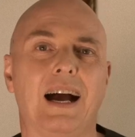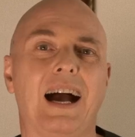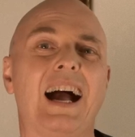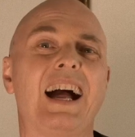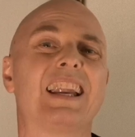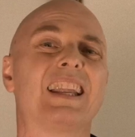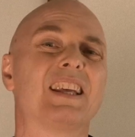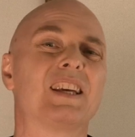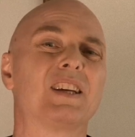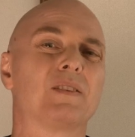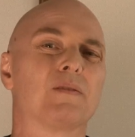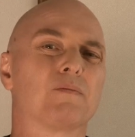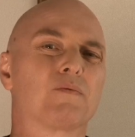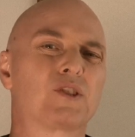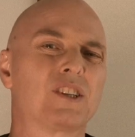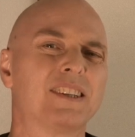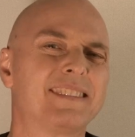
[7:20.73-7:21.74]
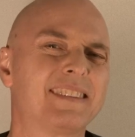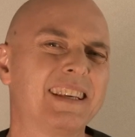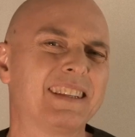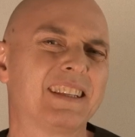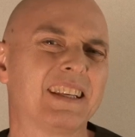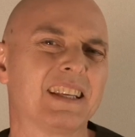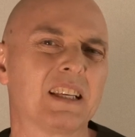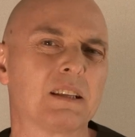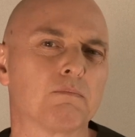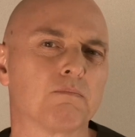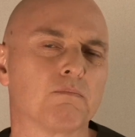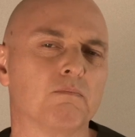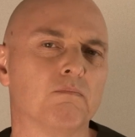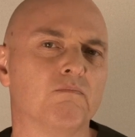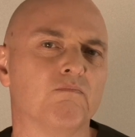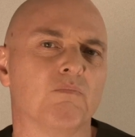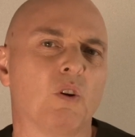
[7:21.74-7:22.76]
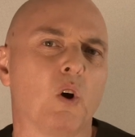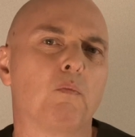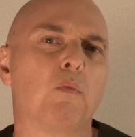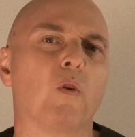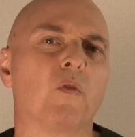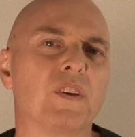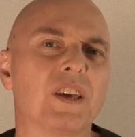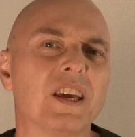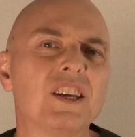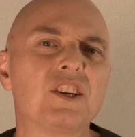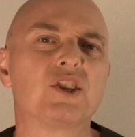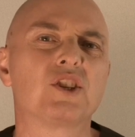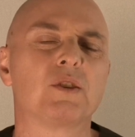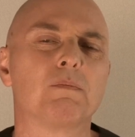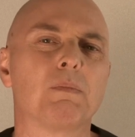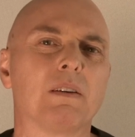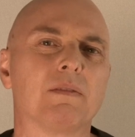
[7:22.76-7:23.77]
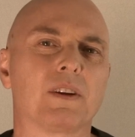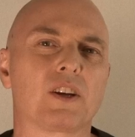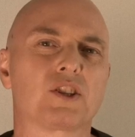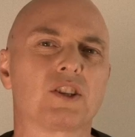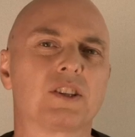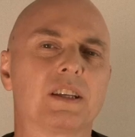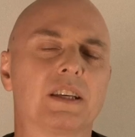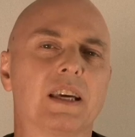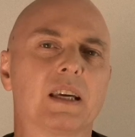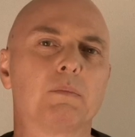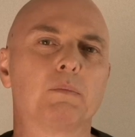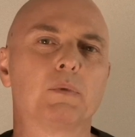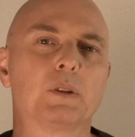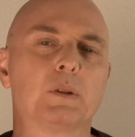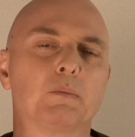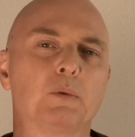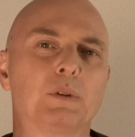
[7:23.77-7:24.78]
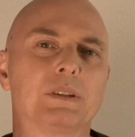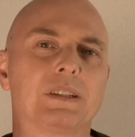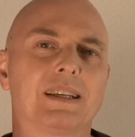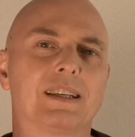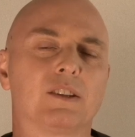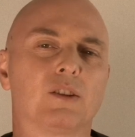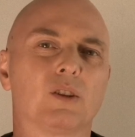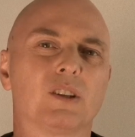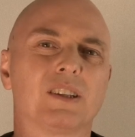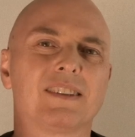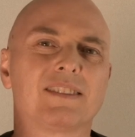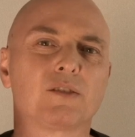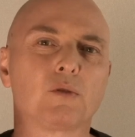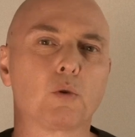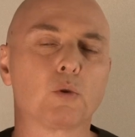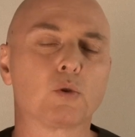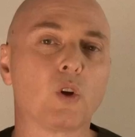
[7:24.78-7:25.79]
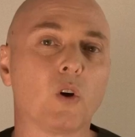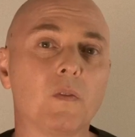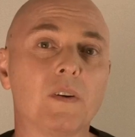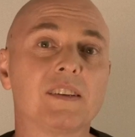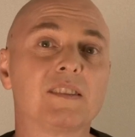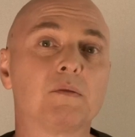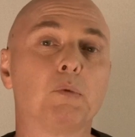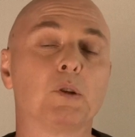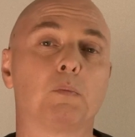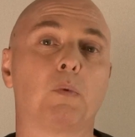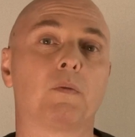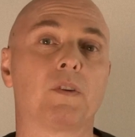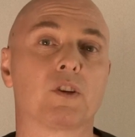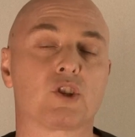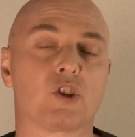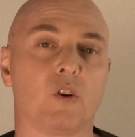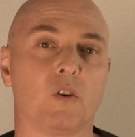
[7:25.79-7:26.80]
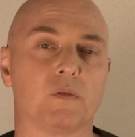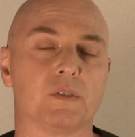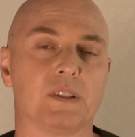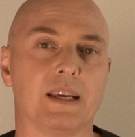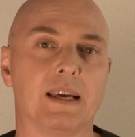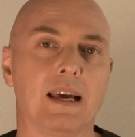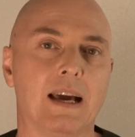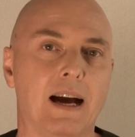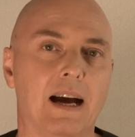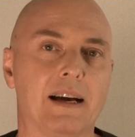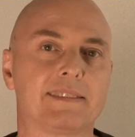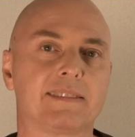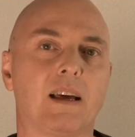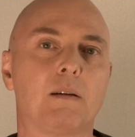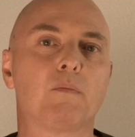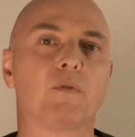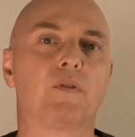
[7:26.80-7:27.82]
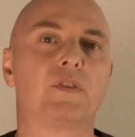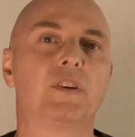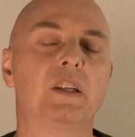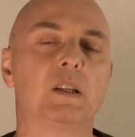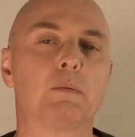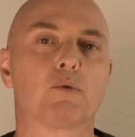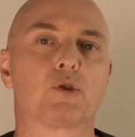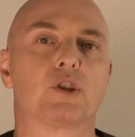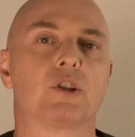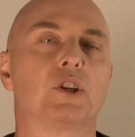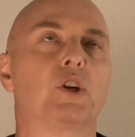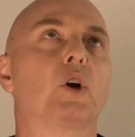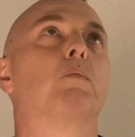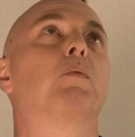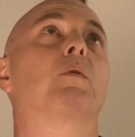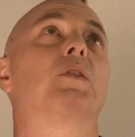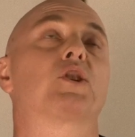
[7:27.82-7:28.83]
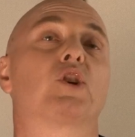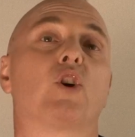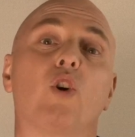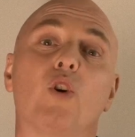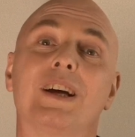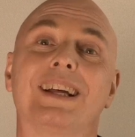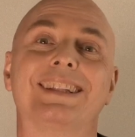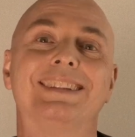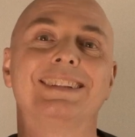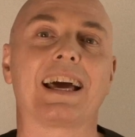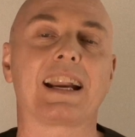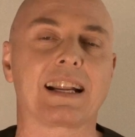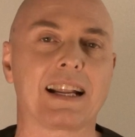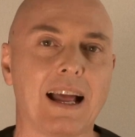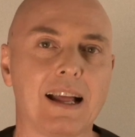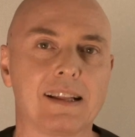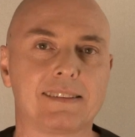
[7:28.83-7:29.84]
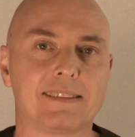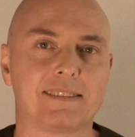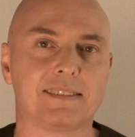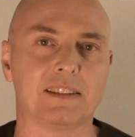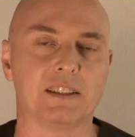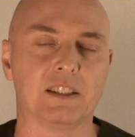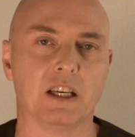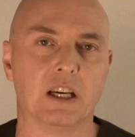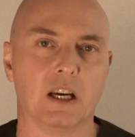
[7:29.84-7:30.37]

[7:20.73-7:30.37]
ale wszystkie te mm, opowieści, mam wrażenie, jakby były takie trochę skrótowe i zbyt powierzchowne. A sam film, czyli opowieść o narracji,